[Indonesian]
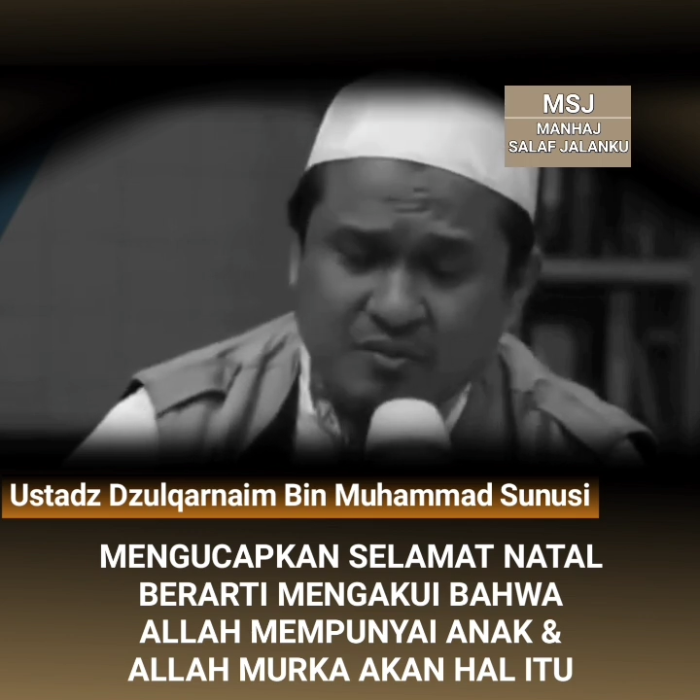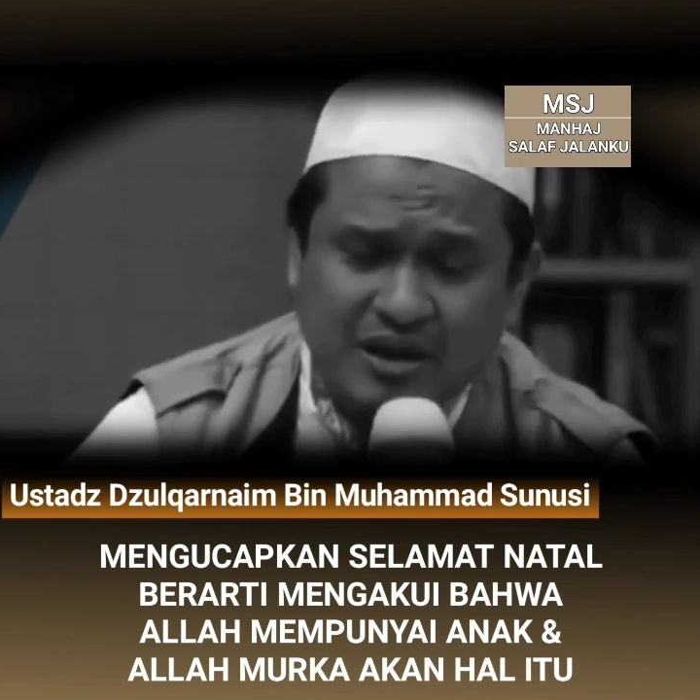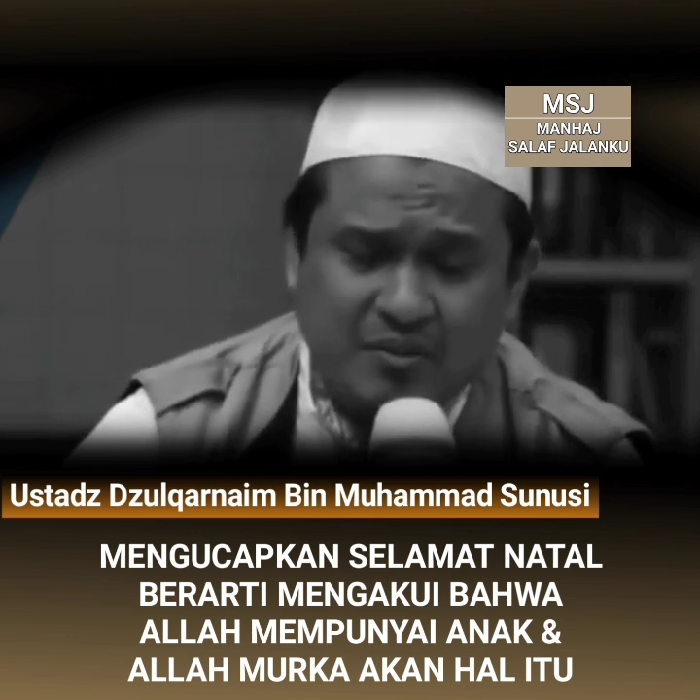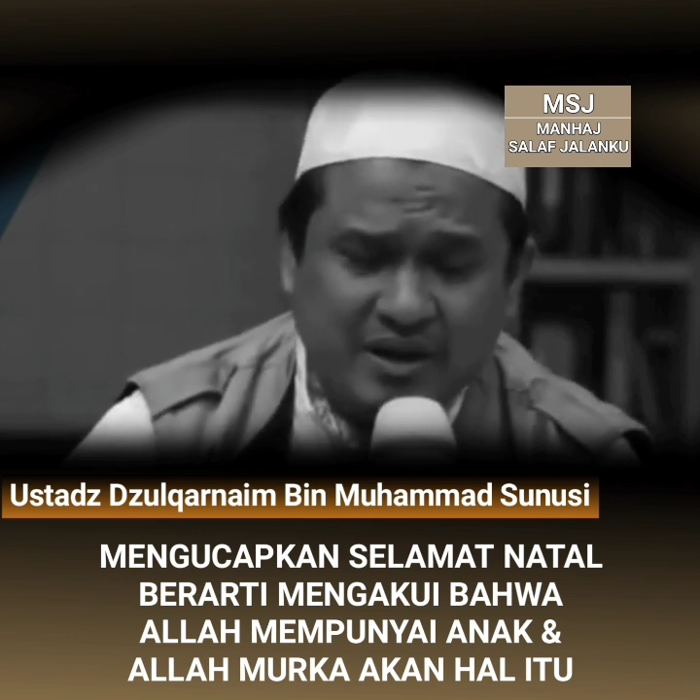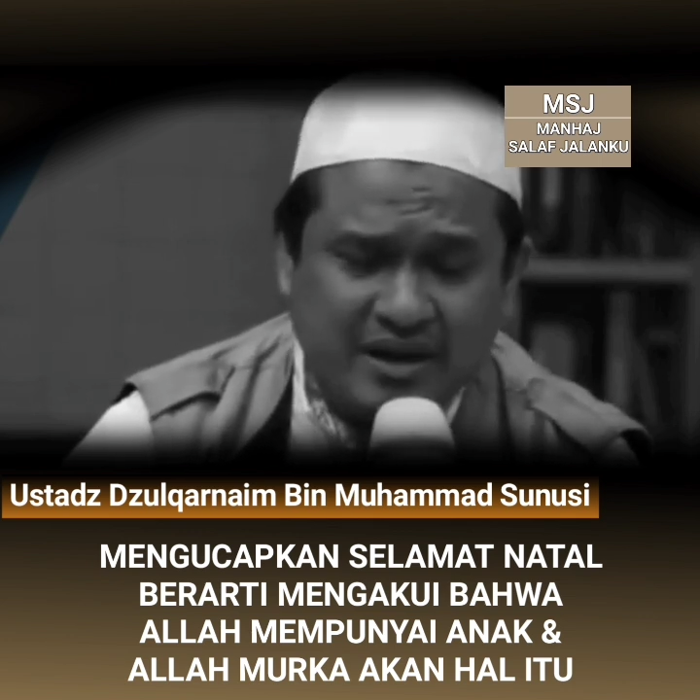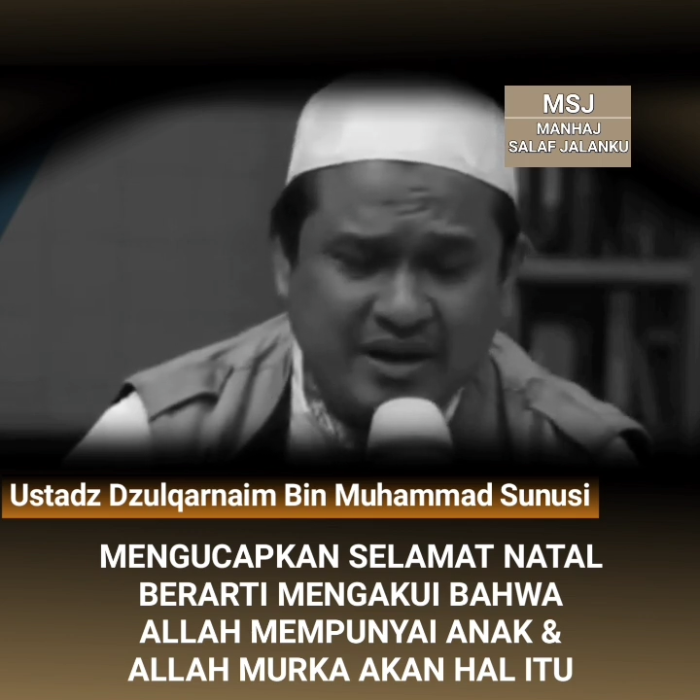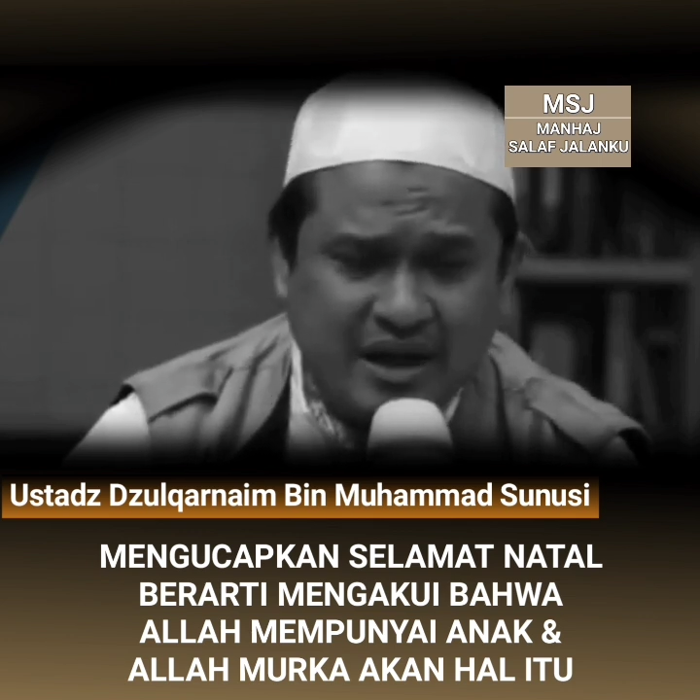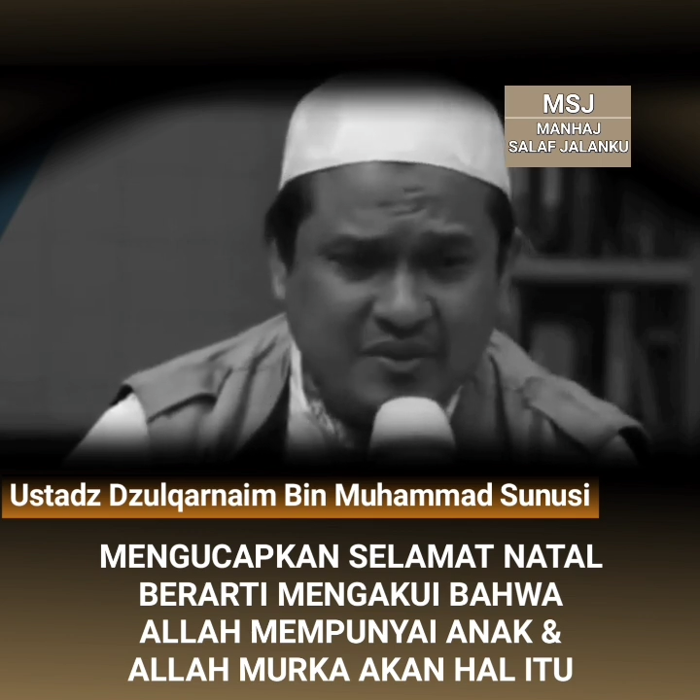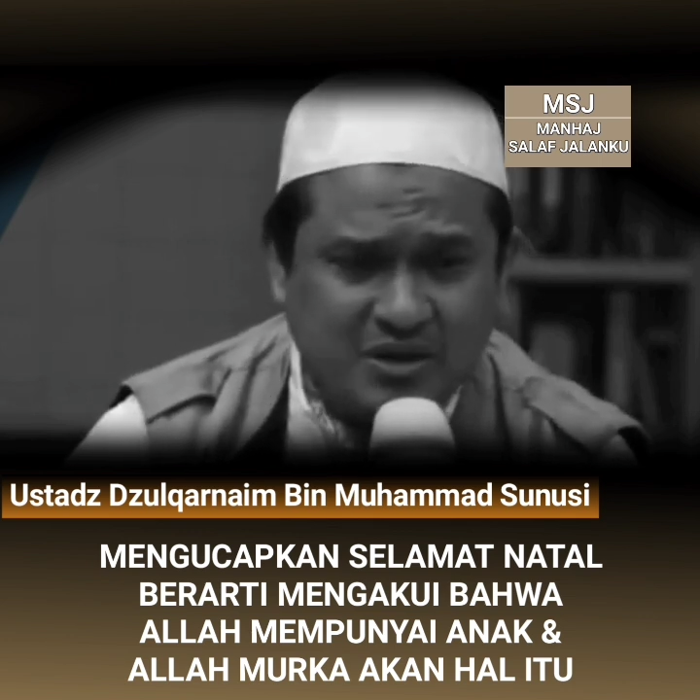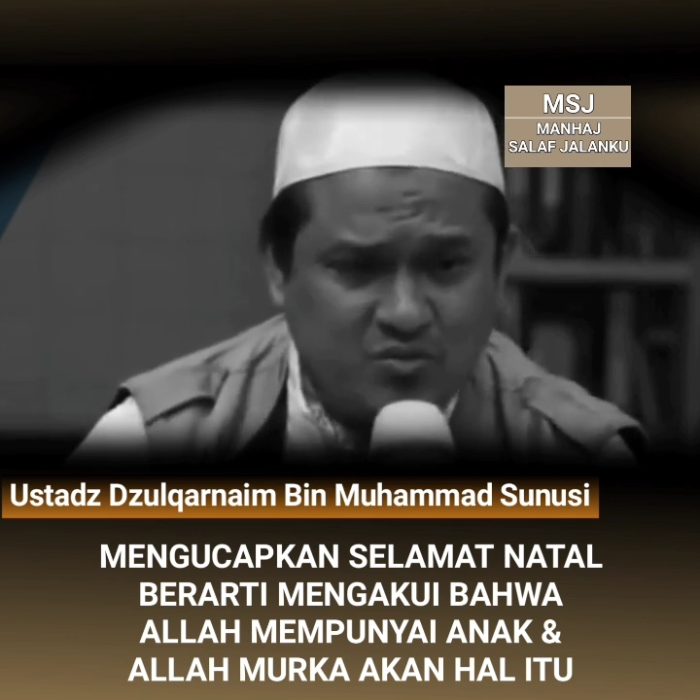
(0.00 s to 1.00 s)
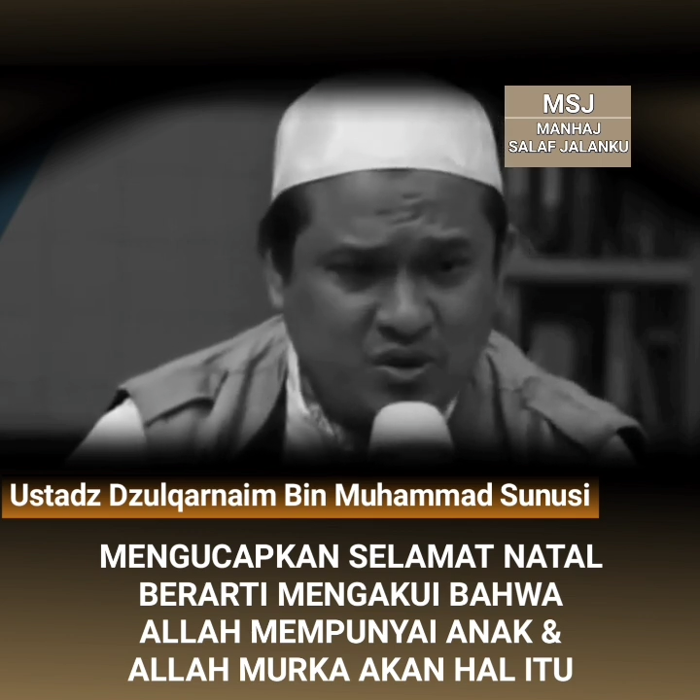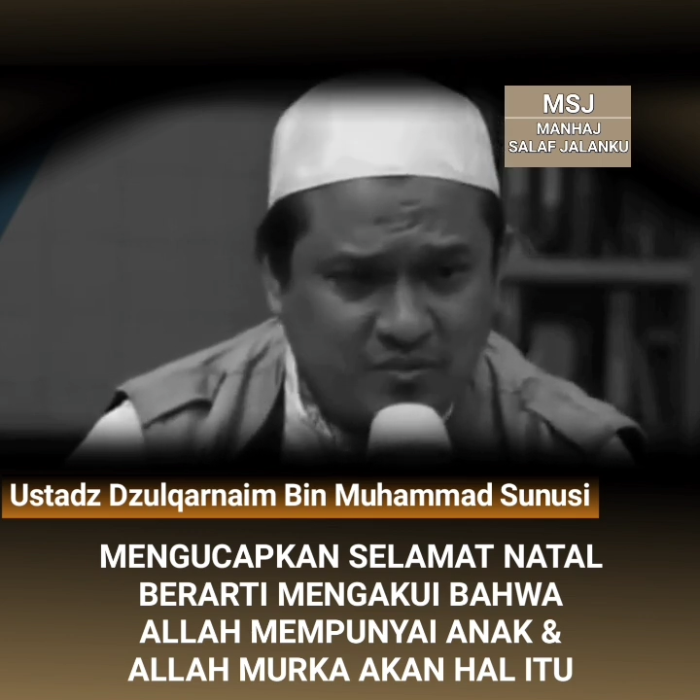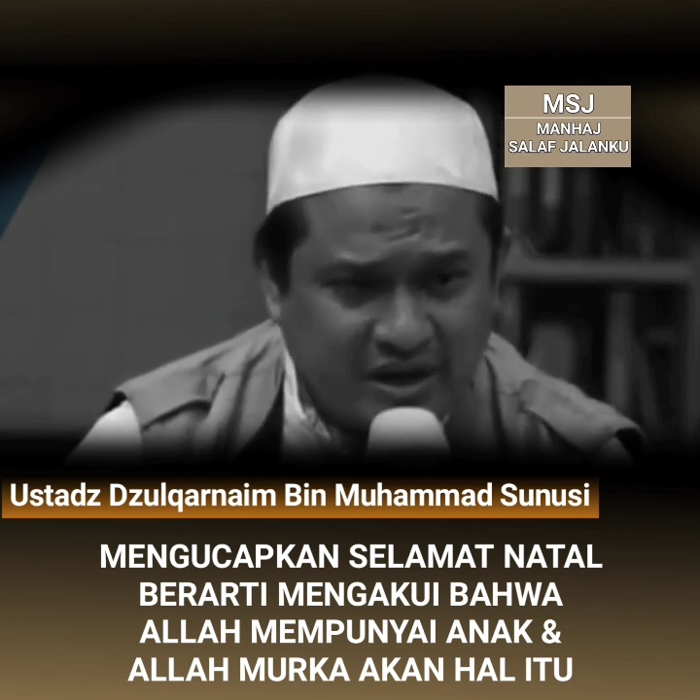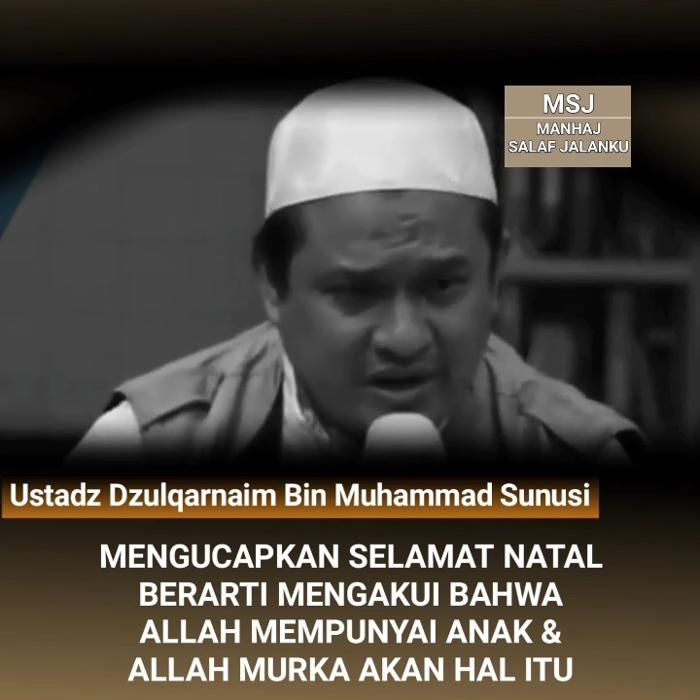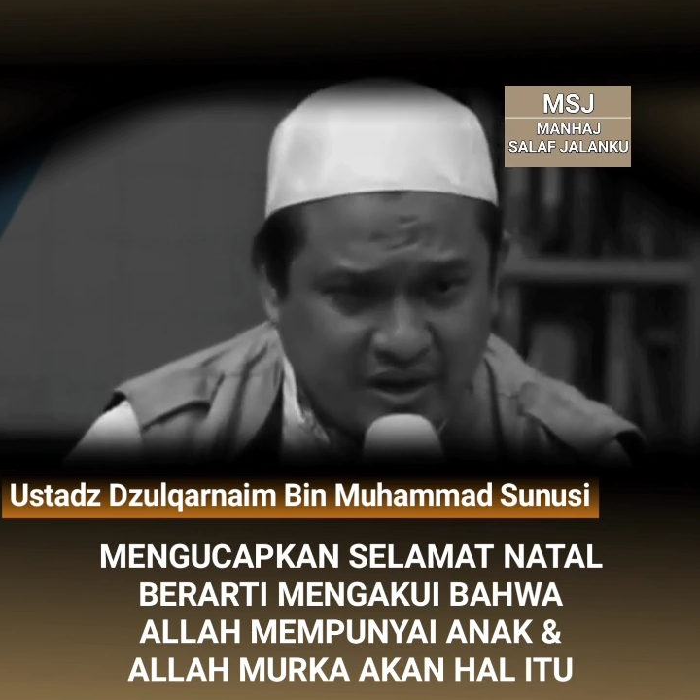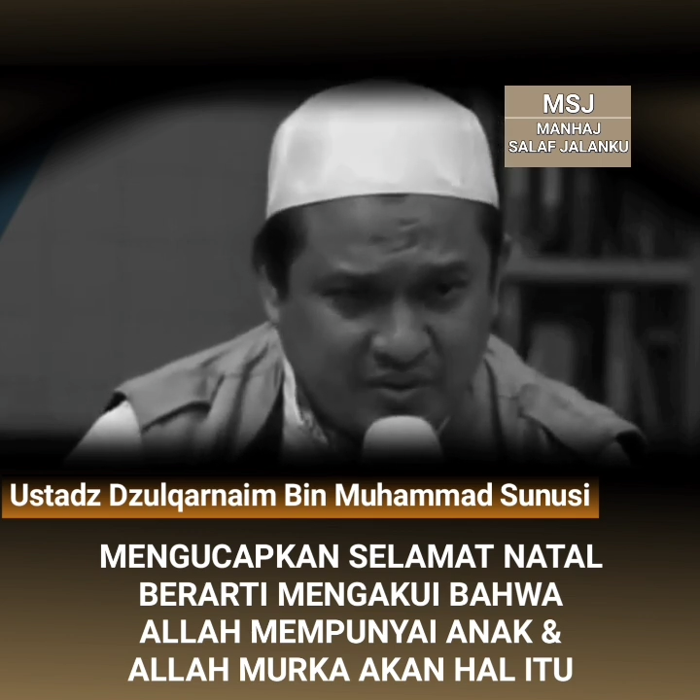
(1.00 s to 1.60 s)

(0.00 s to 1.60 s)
dan kepada para nabi sebelum